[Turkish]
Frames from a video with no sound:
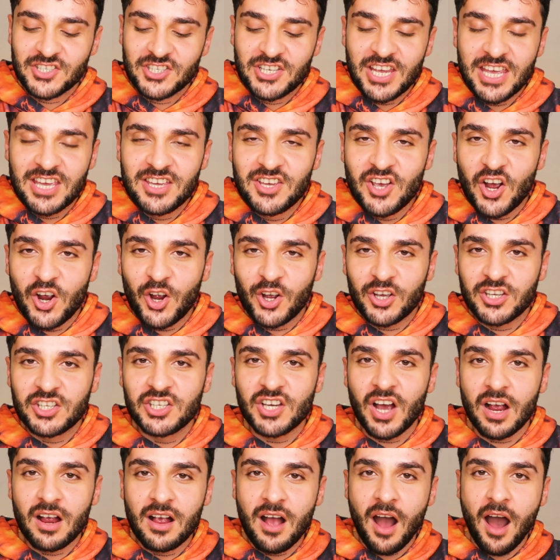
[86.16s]
şey yok
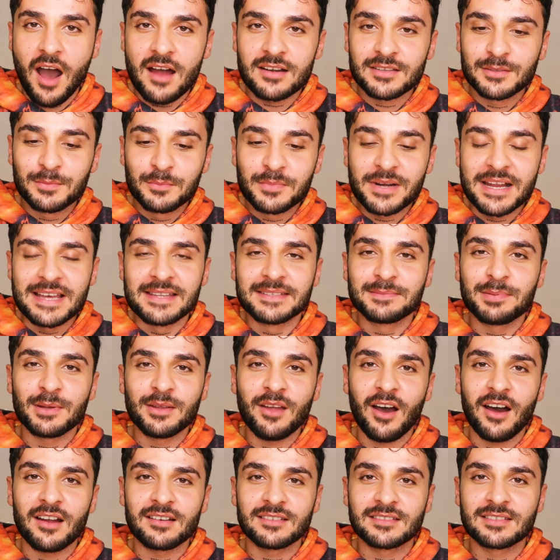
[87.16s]
yakardım resmen
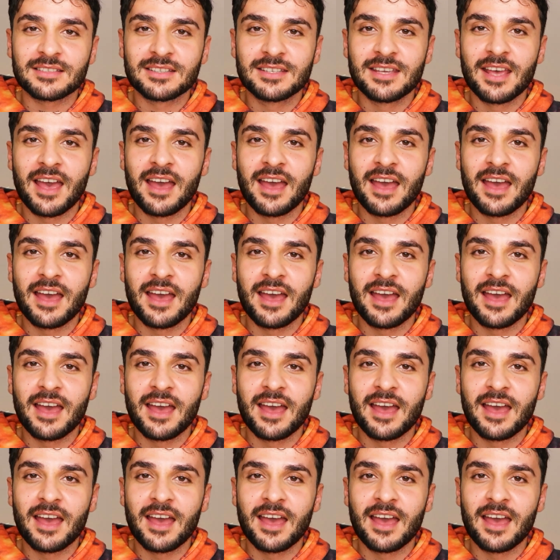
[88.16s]
artık